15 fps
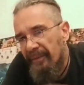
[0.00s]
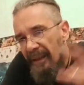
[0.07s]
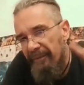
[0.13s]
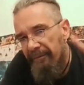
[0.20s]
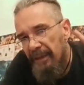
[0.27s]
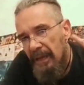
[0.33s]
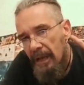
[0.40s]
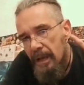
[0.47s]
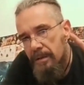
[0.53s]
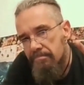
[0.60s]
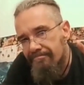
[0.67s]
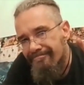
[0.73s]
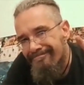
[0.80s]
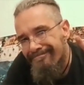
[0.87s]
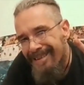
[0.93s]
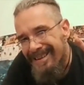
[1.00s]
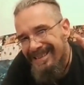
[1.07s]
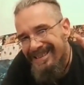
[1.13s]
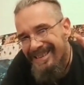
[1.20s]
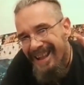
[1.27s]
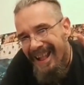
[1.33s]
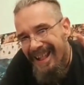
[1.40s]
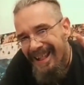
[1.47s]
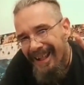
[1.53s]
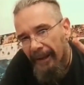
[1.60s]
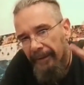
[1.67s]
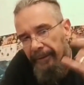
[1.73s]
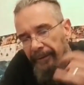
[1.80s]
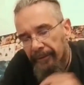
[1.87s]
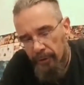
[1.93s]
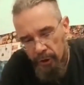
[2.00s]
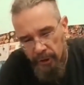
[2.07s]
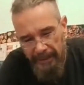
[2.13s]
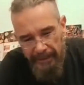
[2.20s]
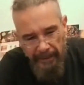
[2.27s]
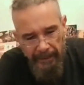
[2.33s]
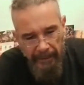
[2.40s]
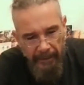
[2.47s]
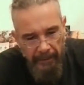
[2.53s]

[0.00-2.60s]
Heavy Modell an dieser Stelle.